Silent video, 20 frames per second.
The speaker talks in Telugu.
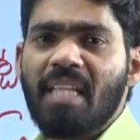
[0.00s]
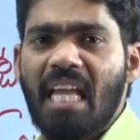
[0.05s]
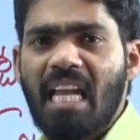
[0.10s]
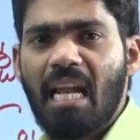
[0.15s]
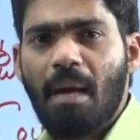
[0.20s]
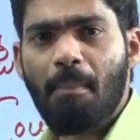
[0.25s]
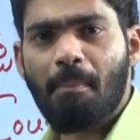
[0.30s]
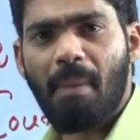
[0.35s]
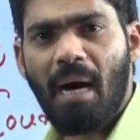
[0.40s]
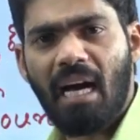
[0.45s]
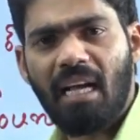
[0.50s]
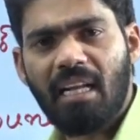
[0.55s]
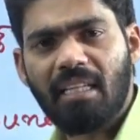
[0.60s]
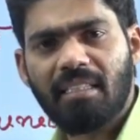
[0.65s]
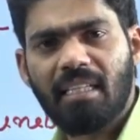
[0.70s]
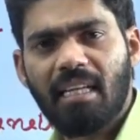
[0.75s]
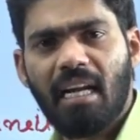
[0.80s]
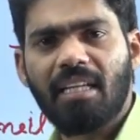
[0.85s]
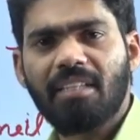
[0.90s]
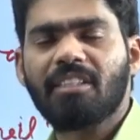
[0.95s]
ఇలా
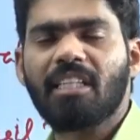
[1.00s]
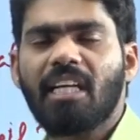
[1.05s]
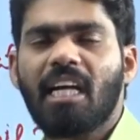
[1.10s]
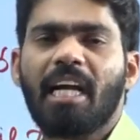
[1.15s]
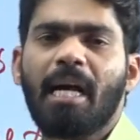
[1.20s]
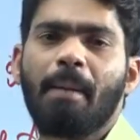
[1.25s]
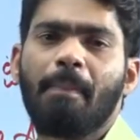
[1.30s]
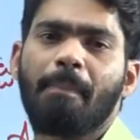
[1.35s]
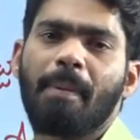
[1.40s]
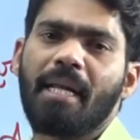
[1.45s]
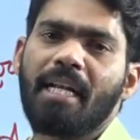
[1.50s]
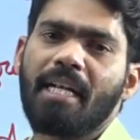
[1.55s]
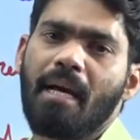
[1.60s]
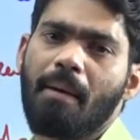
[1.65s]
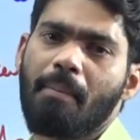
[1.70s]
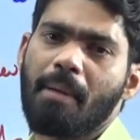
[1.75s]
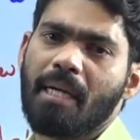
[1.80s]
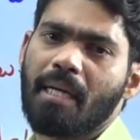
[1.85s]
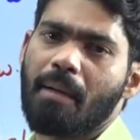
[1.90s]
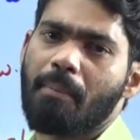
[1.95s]
భారత రాజ్యాంగ
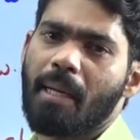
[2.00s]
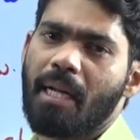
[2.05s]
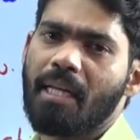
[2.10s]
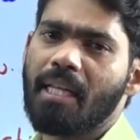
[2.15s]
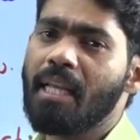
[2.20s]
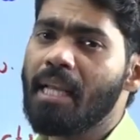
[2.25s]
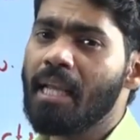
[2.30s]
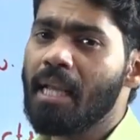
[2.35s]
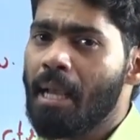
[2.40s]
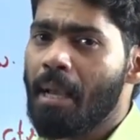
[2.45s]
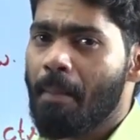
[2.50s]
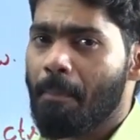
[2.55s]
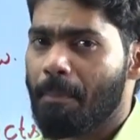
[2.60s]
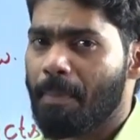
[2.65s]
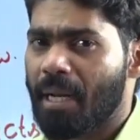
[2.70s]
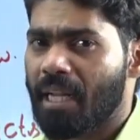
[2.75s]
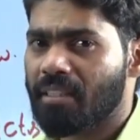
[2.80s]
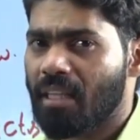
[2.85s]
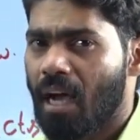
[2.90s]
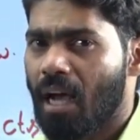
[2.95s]
పరిణామ క్రమాన్ని
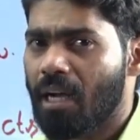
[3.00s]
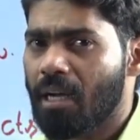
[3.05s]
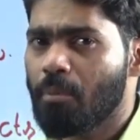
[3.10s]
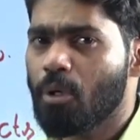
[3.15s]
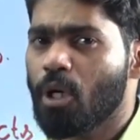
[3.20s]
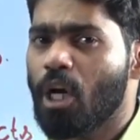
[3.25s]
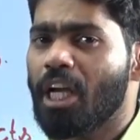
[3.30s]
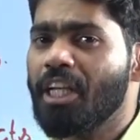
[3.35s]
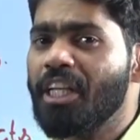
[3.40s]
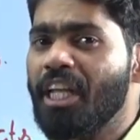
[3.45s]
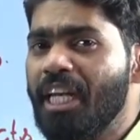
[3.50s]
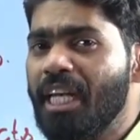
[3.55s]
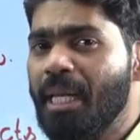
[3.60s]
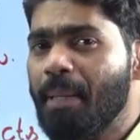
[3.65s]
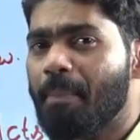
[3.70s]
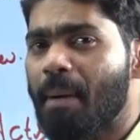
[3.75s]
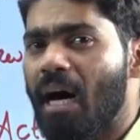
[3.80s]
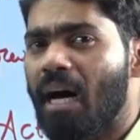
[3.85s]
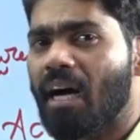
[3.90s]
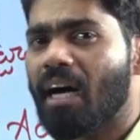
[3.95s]
ప్రధానముగా
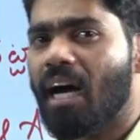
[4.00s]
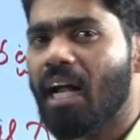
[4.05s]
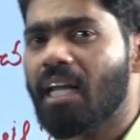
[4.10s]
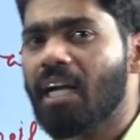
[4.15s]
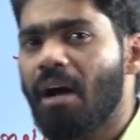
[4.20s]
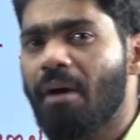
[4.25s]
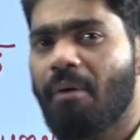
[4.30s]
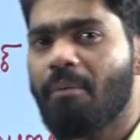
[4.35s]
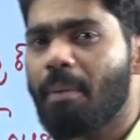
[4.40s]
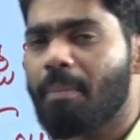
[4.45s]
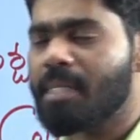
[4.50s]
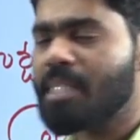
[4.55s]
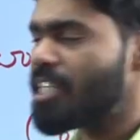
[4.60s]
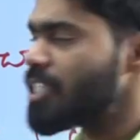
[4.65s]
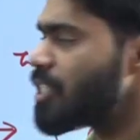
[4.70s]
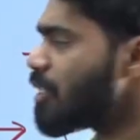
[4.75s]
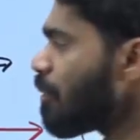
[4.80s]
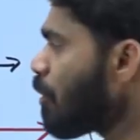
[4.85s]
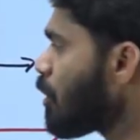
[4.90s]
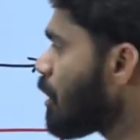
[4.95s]
ఎన్ని భాగాలుగా
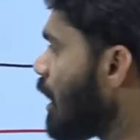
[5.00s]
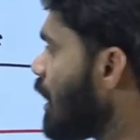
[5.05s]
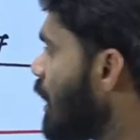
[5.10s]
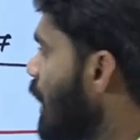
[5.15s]
విభజించవచ్చు